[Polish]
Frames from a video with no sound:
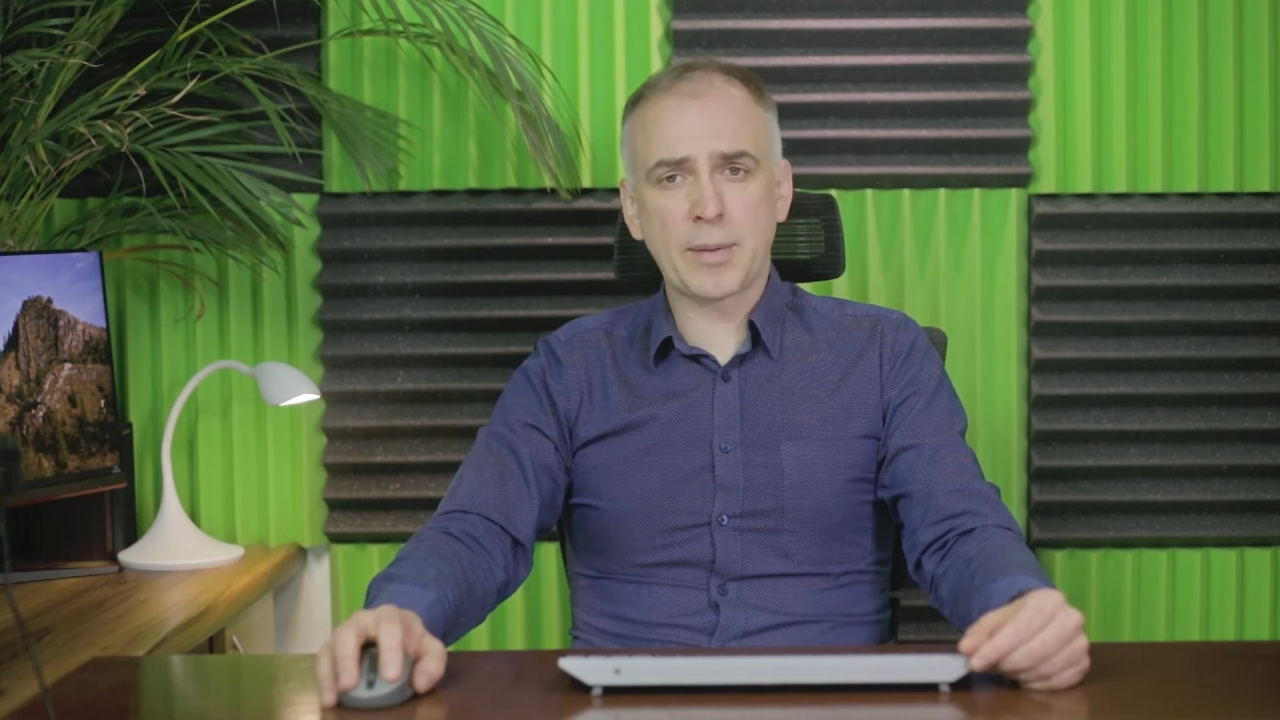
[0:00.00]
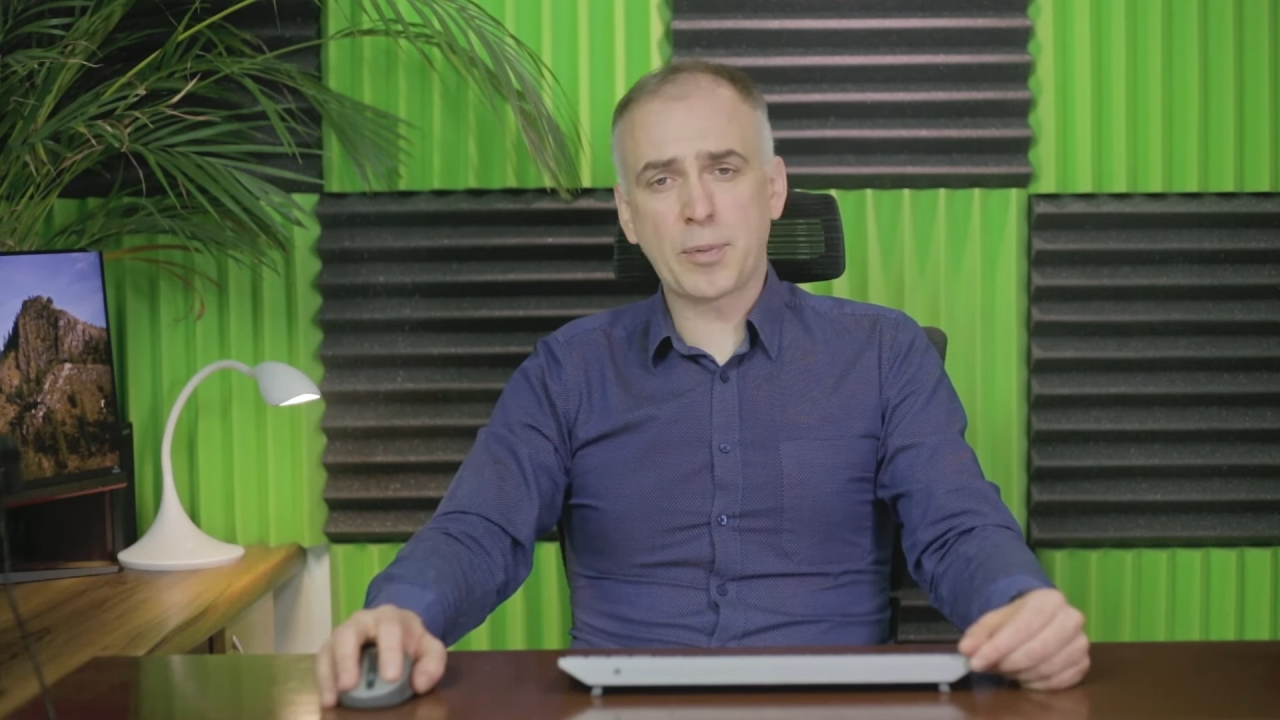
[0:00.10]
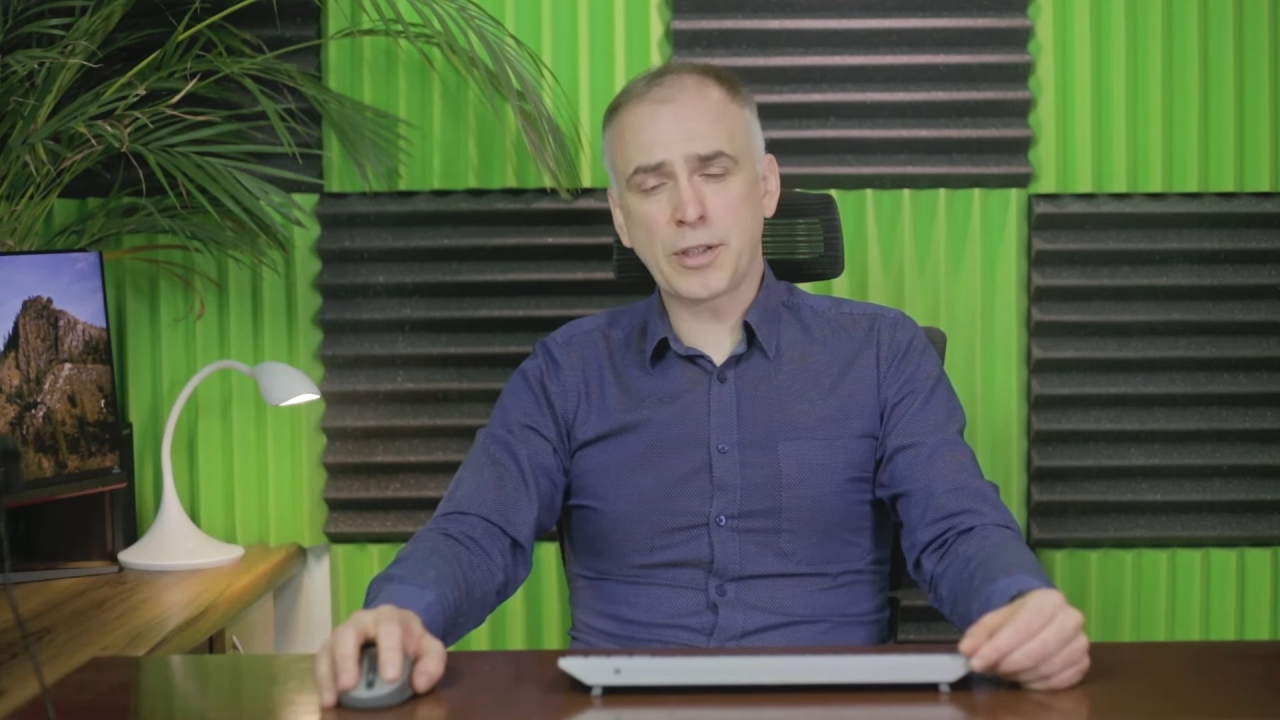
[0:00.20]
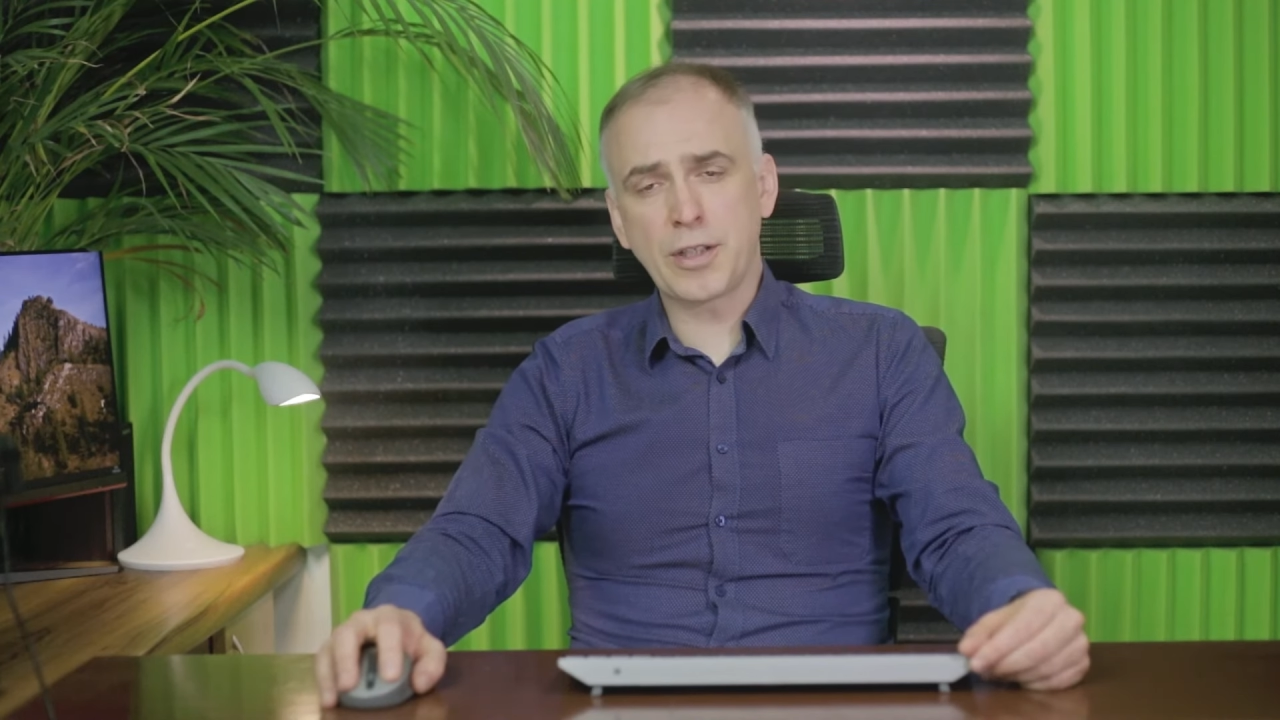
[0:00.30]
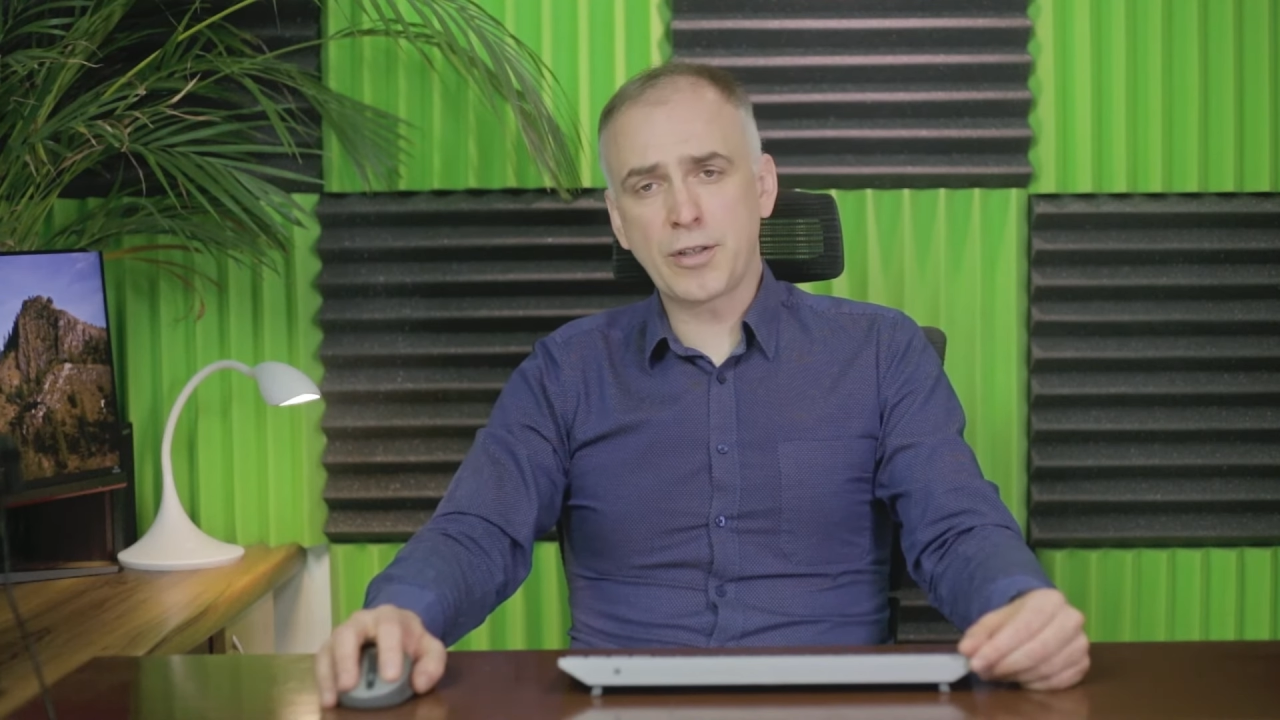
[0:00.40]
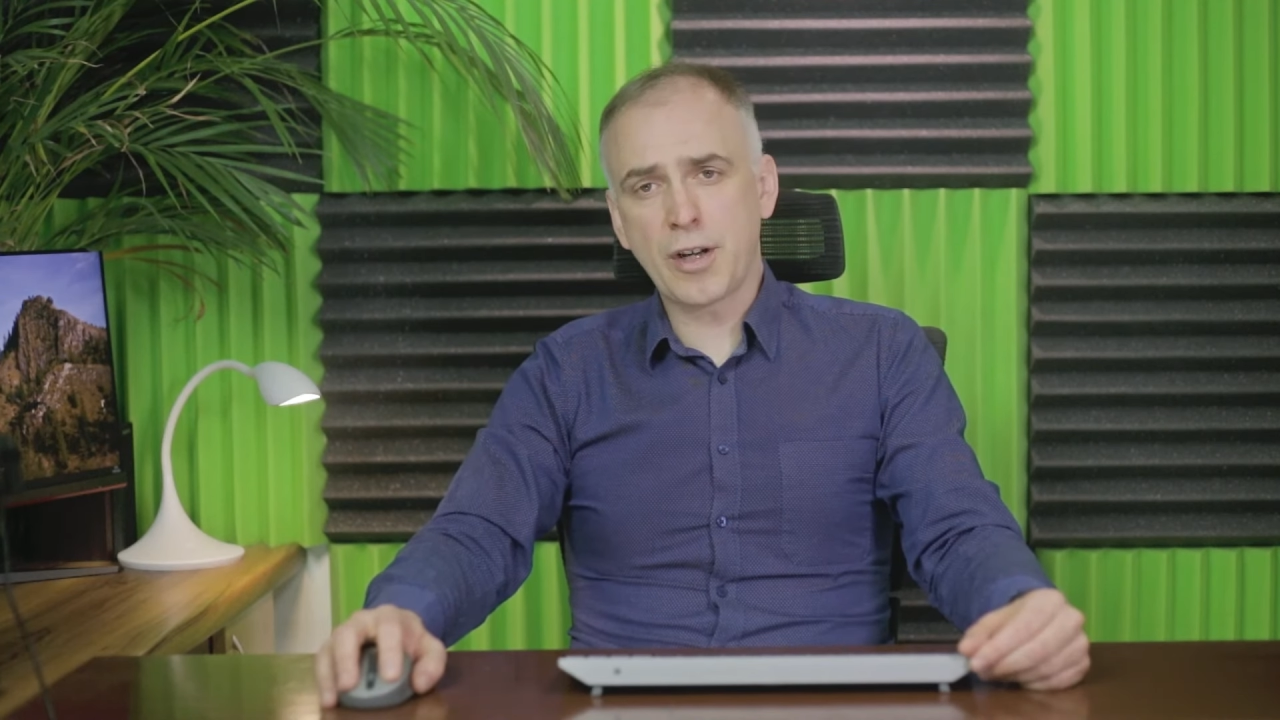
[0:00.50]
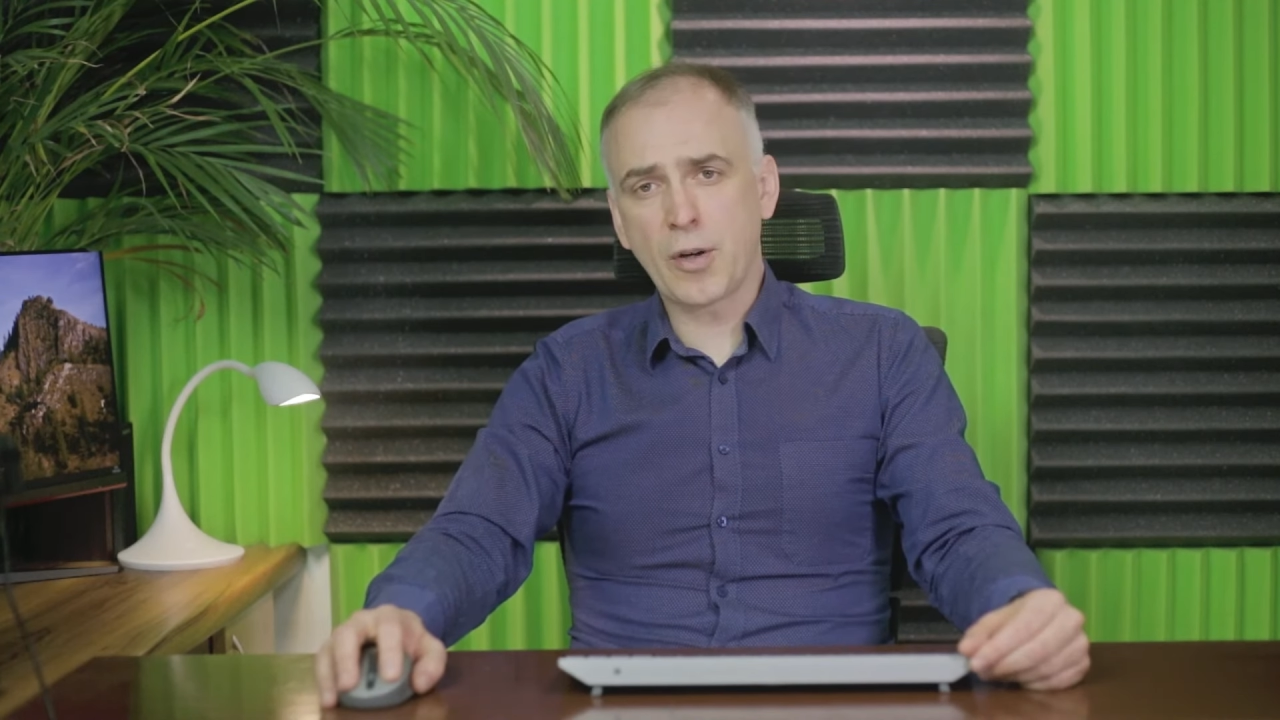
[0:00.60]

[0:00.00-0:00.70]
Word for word: późniejszej